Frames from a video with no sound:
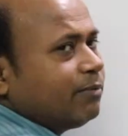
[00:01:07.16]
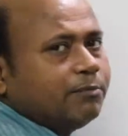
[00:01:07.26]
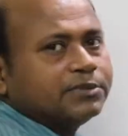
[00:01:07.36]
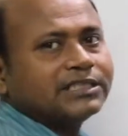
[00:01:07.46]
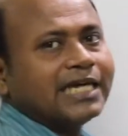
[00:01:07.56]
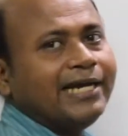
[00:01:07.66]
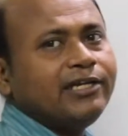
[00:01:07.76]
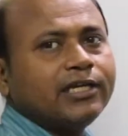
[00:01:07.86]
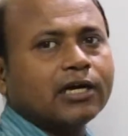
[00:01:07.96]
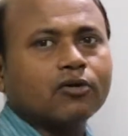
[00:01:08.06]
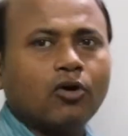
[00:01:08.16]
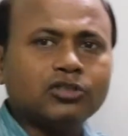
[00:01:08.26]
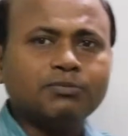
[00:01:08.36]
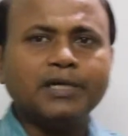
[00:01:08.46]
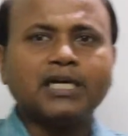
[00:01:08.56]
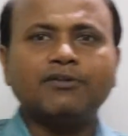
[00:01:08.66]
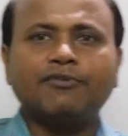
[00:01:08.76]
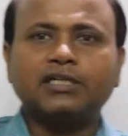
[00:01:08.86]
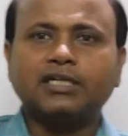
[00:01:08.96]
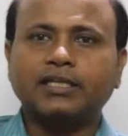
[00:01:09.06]
जब हम साइन या कॉस में
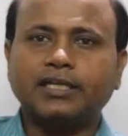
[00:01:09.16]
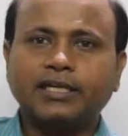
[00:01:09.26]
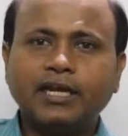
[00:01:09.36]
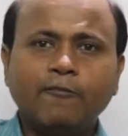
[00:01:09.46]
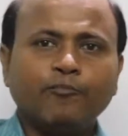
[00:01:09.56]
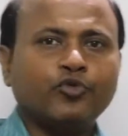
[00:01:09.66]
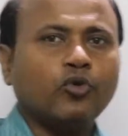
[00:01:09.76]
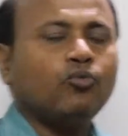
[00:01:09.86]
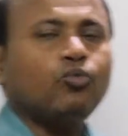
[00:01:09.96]
कन्वर्ट कर देंगे तो